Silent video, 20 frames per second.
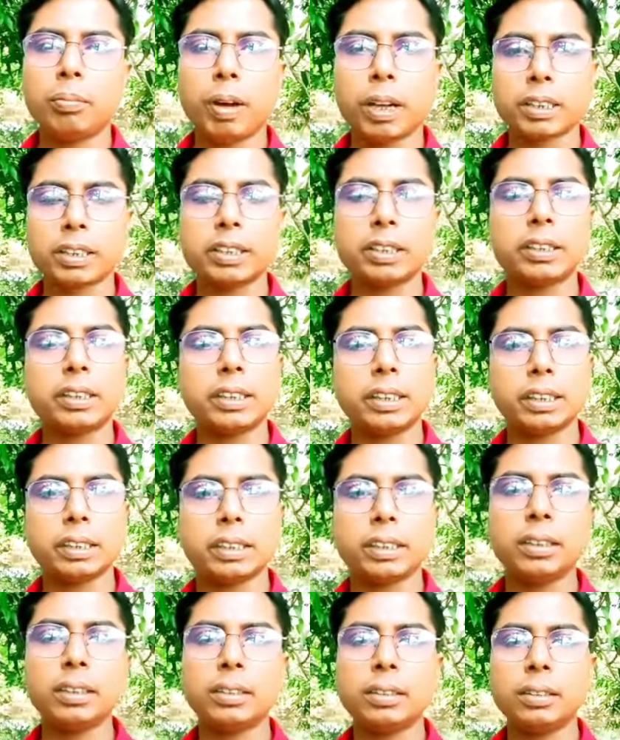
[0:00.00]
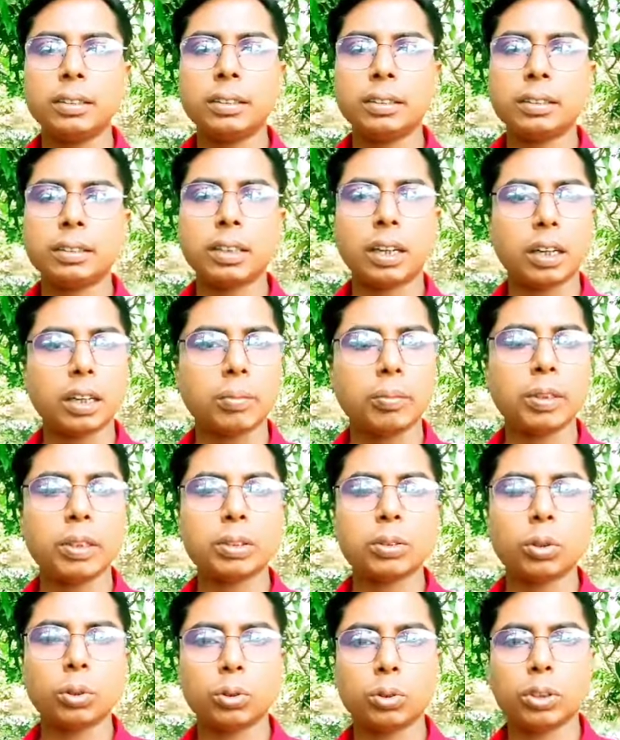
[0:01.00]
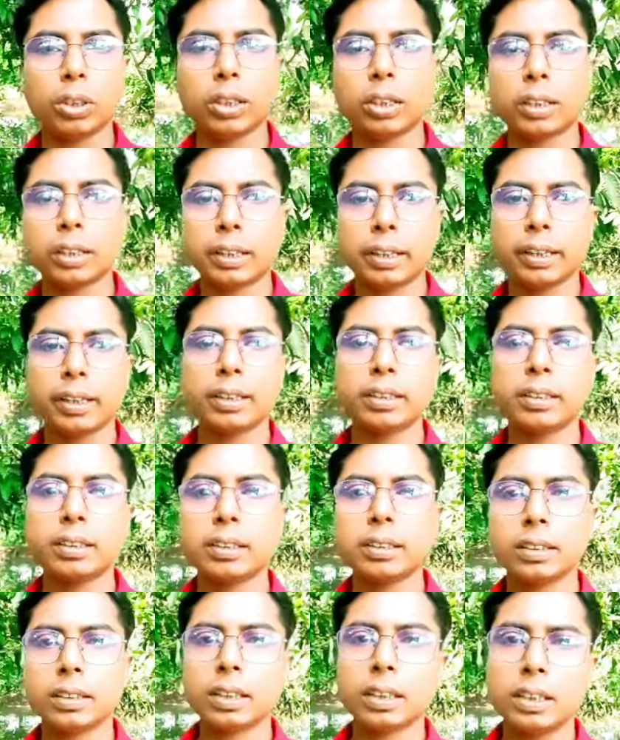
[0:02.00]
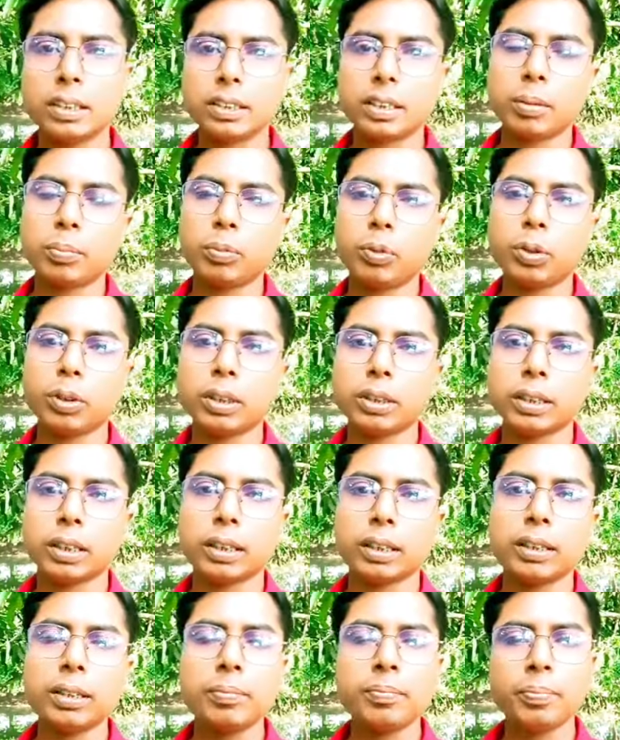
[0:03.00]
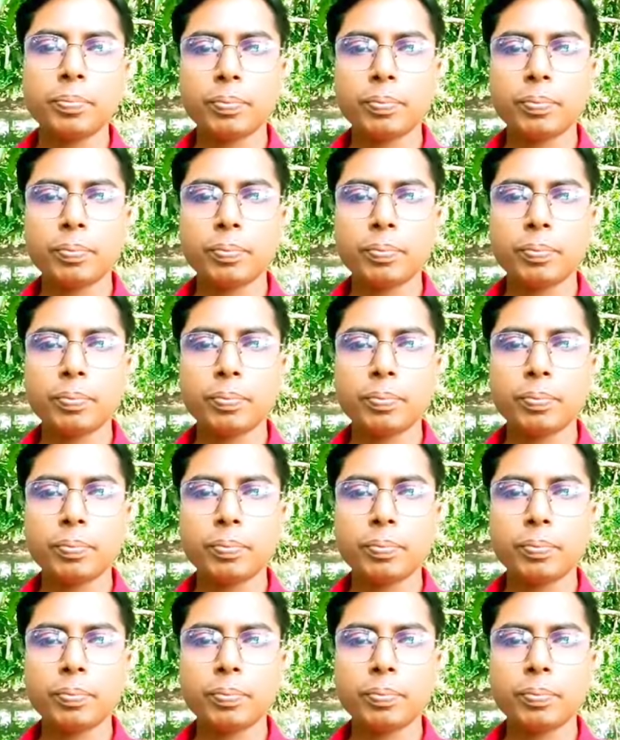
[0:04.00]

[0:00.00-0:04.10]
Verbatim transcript: মাসের শেষে সারা মাস কত টাকার খেয়েছেন সেটা হিসাব করে সেখানে